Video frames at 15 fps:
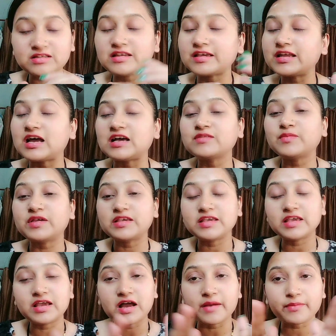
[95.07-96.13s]
है लेकिन आज मैं
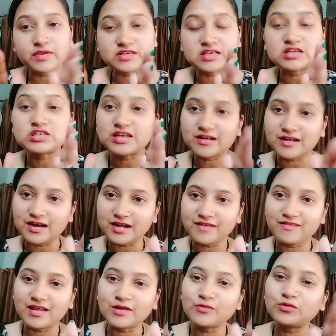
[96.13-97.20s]
ये आपके साथ शेयर करने
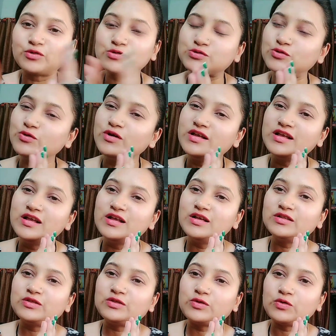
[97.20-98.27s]
वाली हूँ दोस्तों
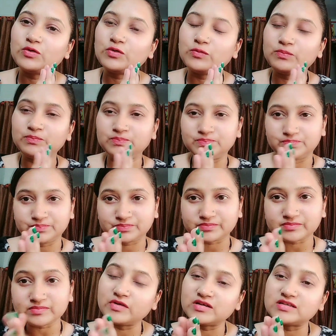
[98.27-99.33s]
तो
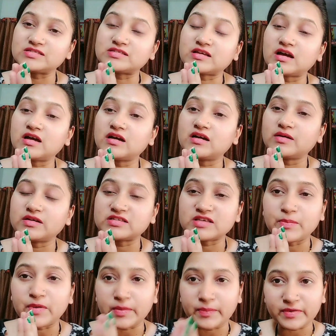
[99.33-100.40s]
इसका इसकी
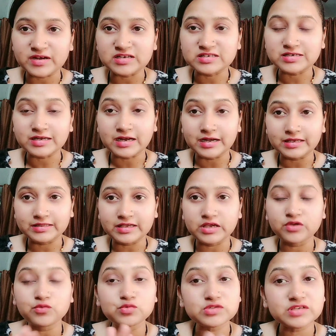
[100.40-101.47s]
प्रिपरेशन कर लेते
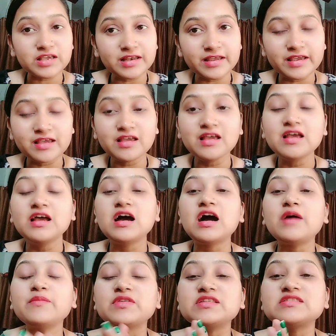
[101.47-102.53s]
हैं उसके लिए
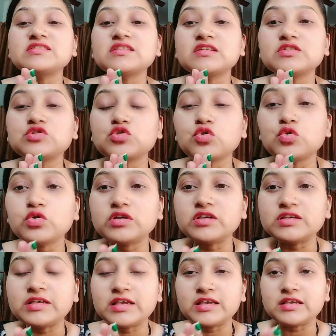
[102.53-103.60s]
हम इससे जो
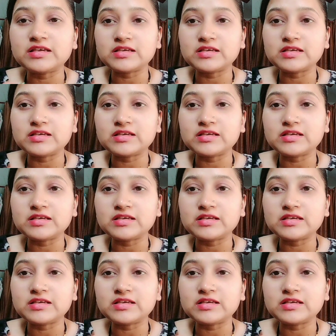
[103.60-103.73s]
ये